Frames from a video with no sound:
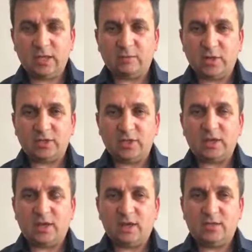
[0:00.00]
ilk
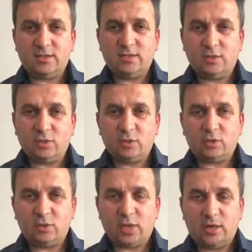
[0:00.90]
başta kendisini
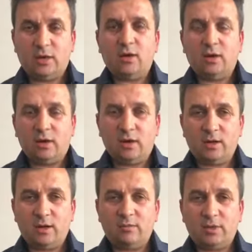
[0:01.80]
çok güzel,
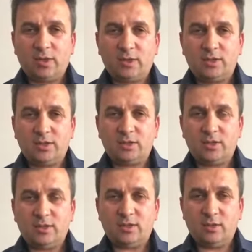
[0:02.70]
hayran bırakılacak
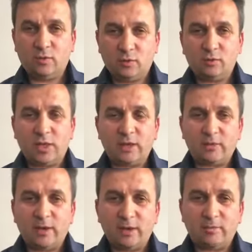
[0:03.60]
şekilde
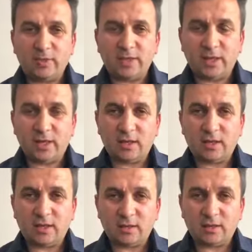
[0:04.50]
konumlandırma yapması
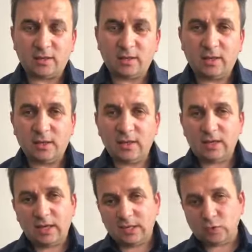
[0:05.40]
gerekir.
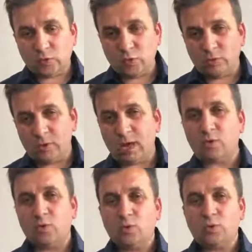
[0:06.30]

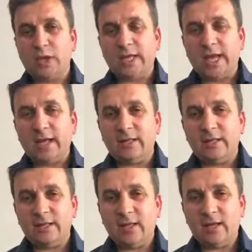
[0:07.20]
Zulümler konusuna
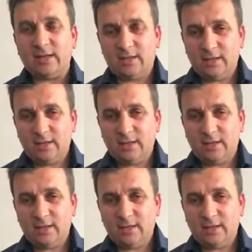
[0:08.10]
geldiğinde